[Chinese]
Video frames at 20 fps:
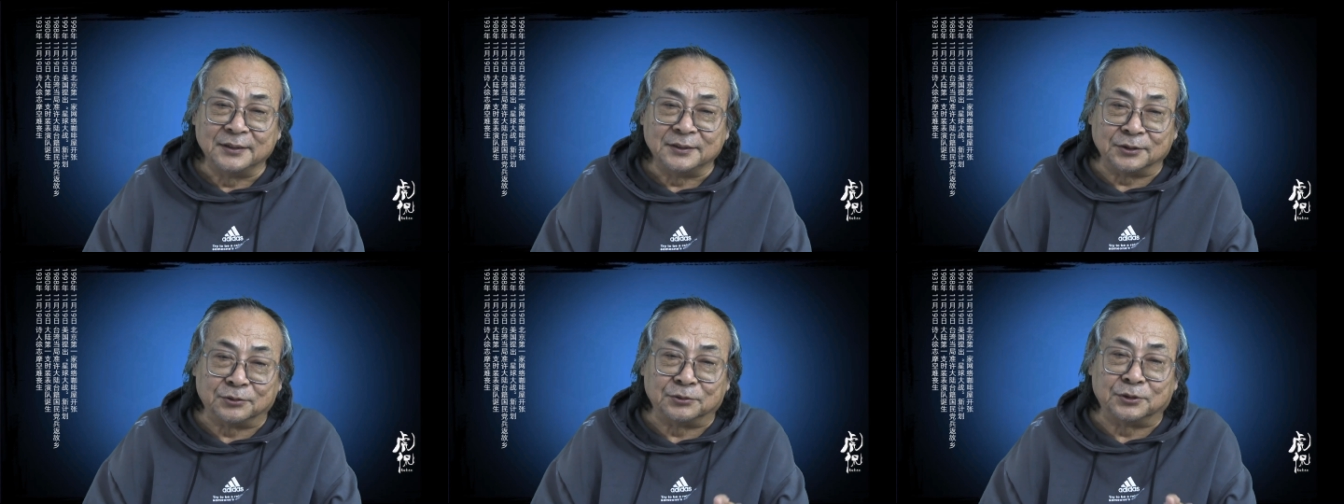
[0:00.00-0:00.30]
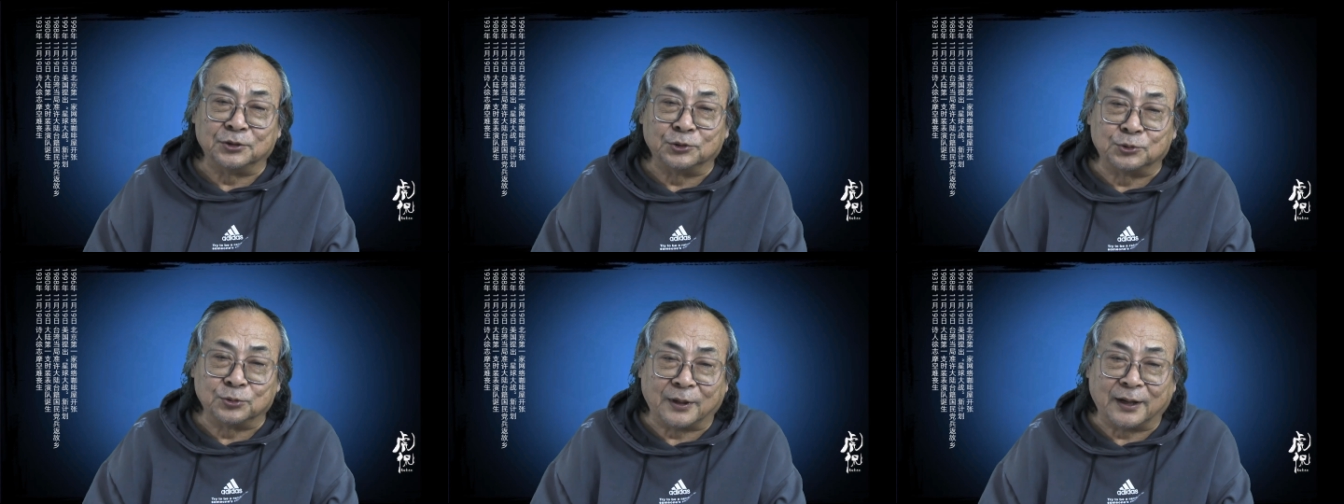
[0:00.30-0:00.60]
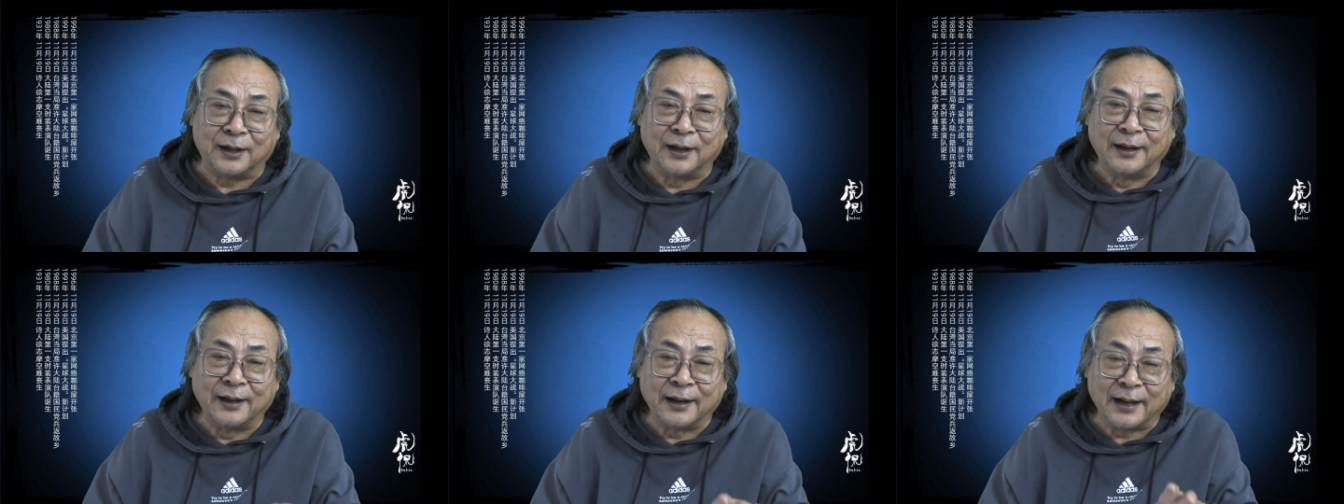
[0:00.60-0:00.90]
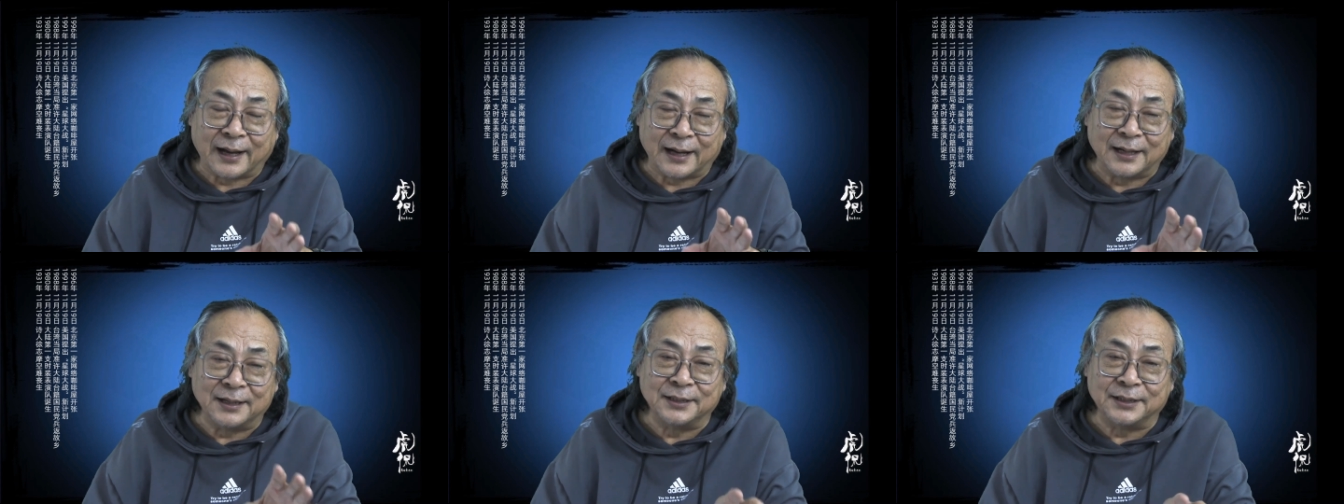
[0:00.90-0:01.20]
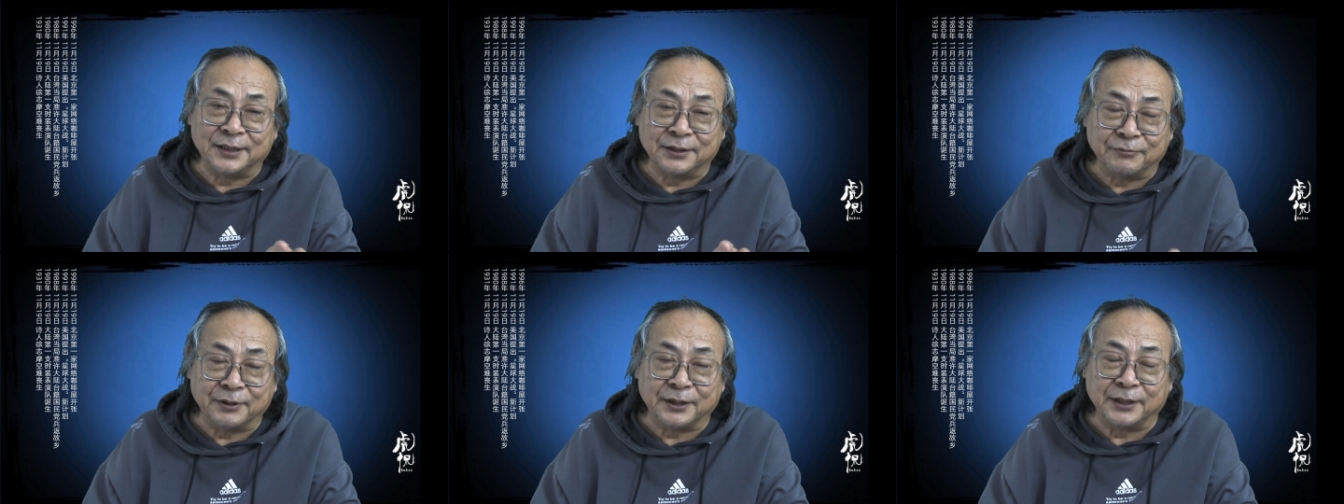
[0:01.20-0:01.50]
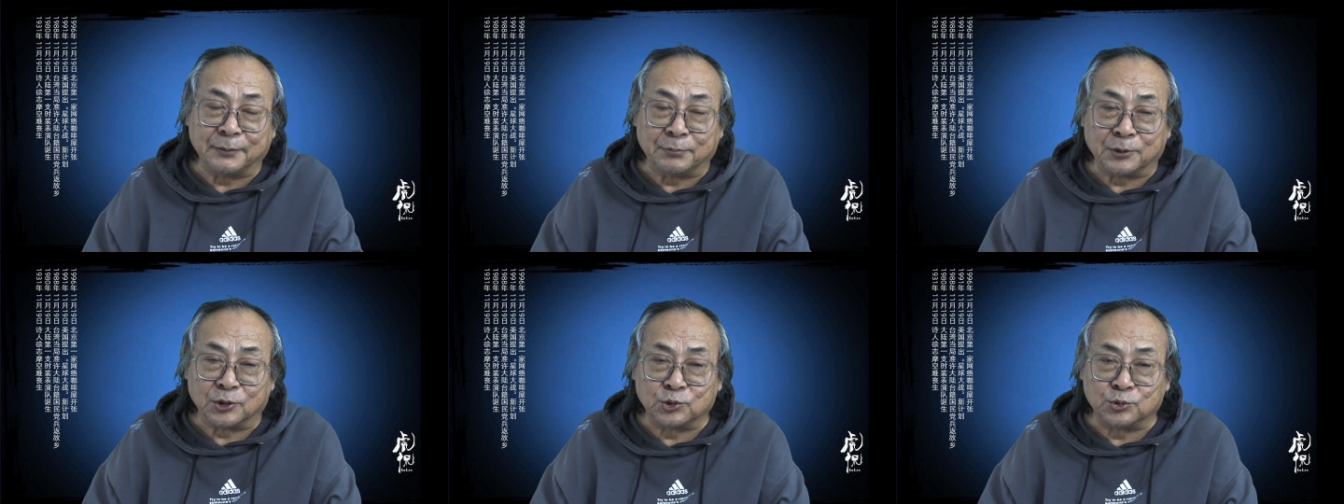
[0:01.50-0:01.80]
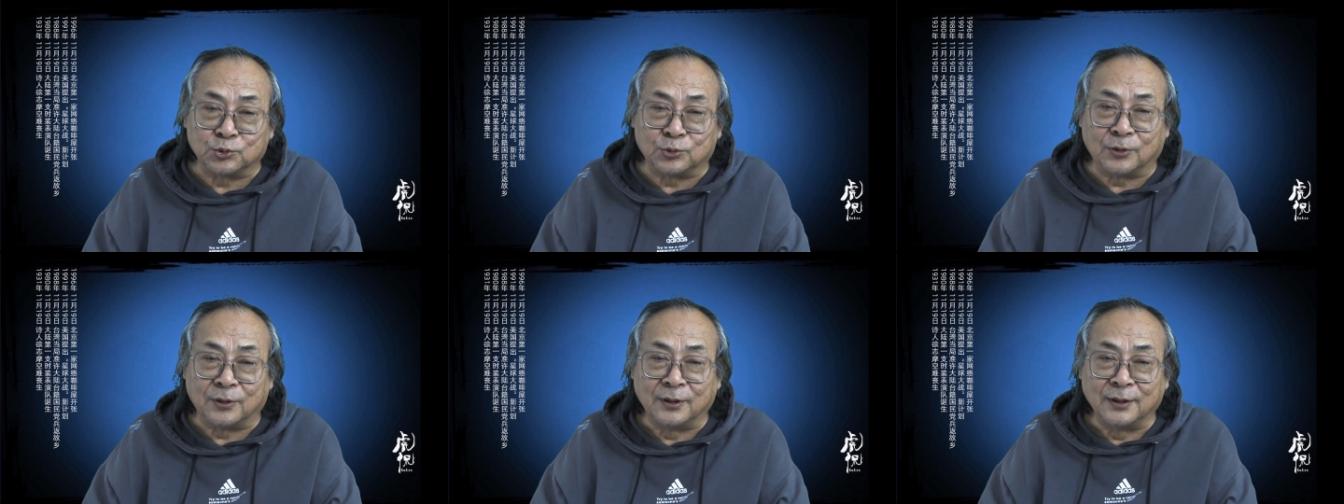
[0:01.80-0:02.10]
有的人说还是因为那本
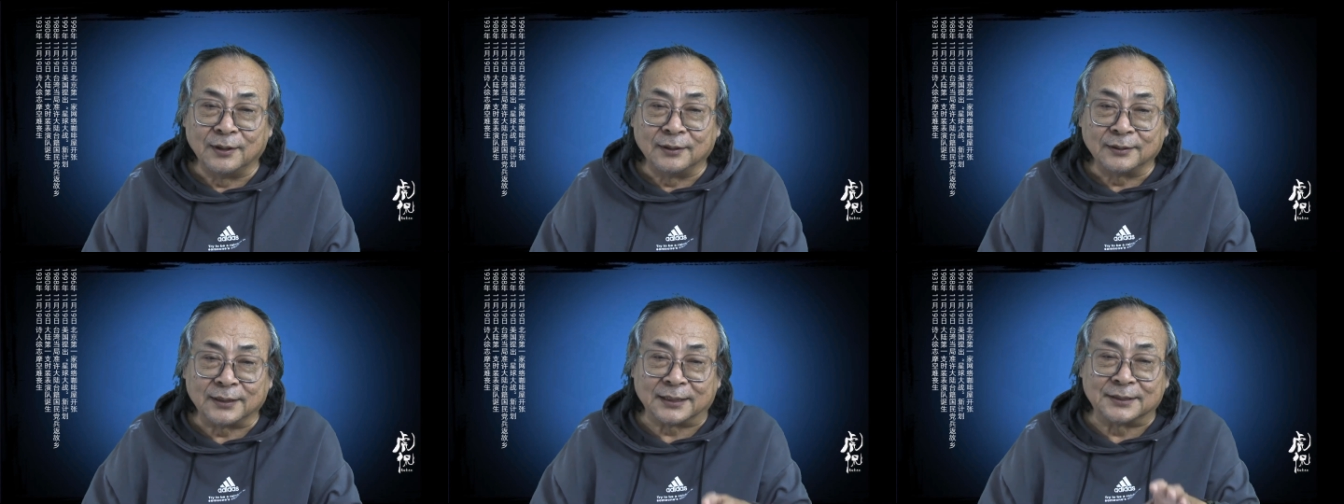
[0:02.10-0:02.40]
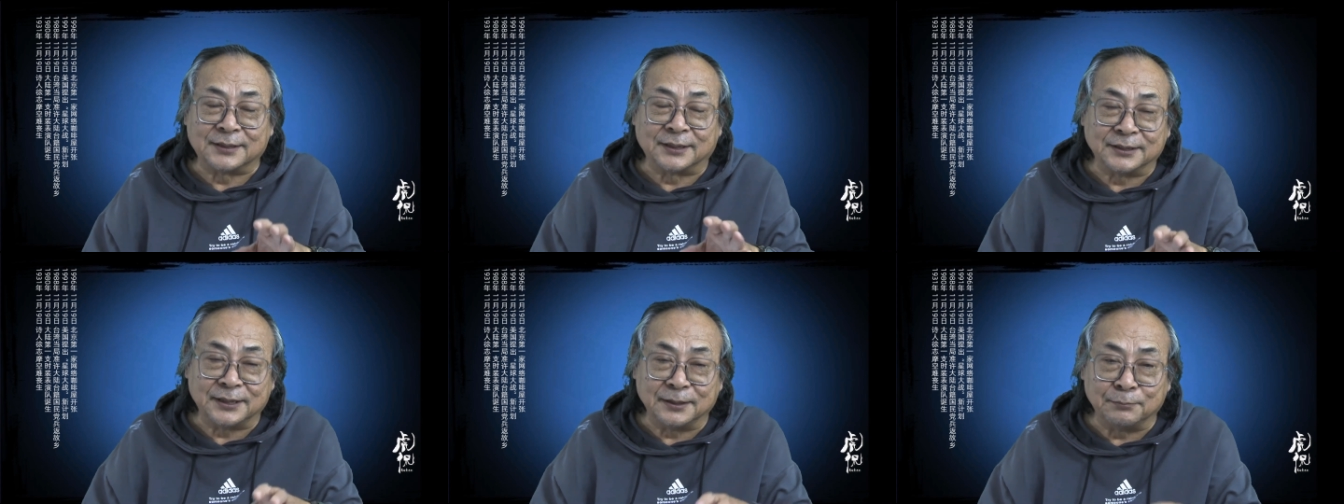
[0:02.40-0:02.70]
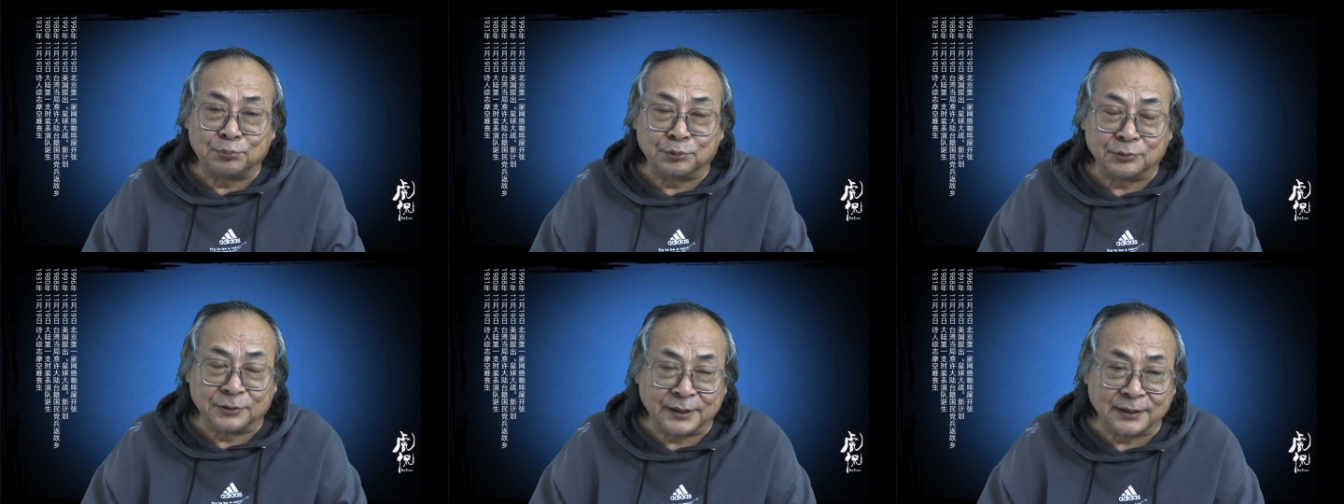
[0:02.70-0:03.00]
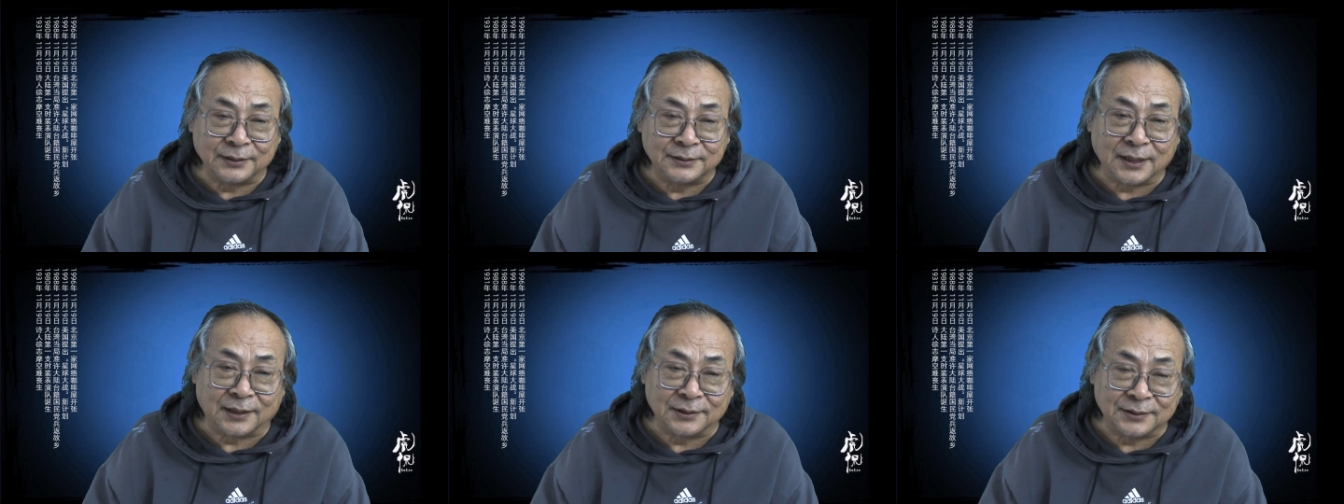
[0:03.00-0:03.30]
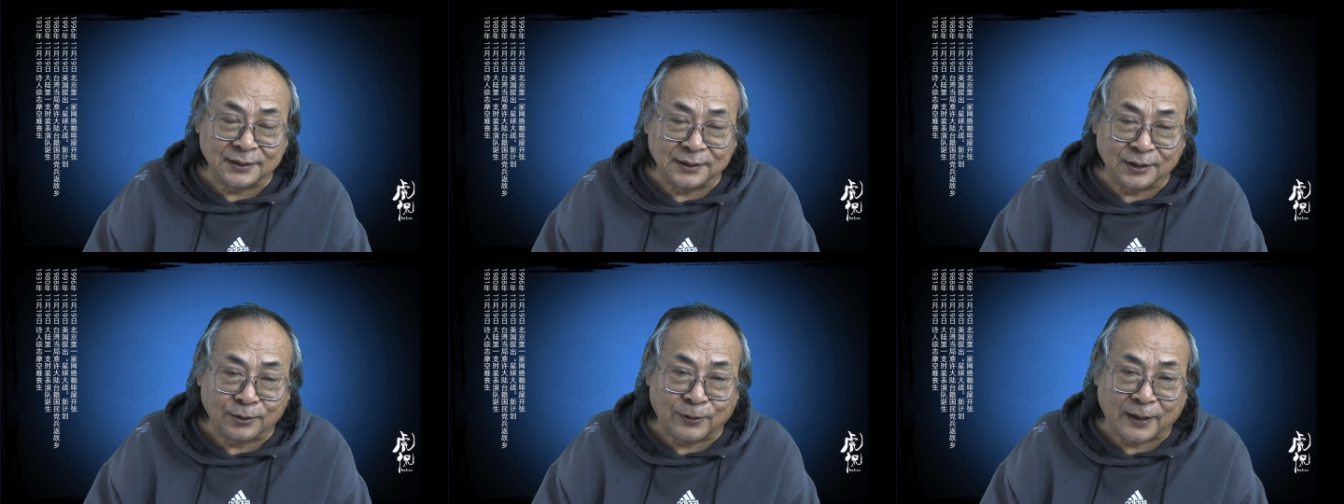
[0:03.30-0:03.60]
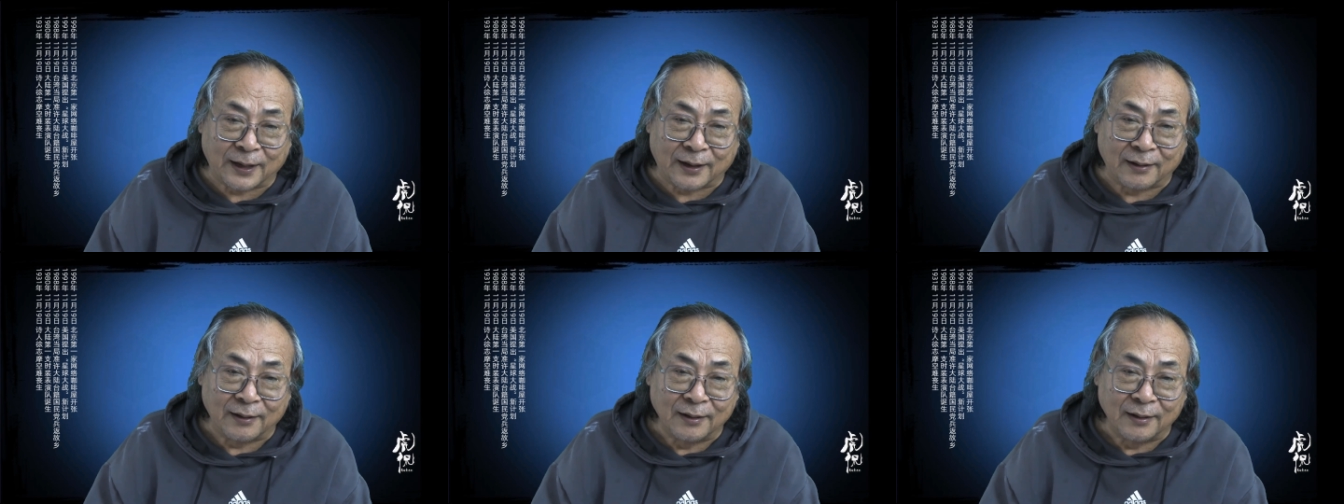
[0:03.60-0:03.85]
书，他曾经不听江青的话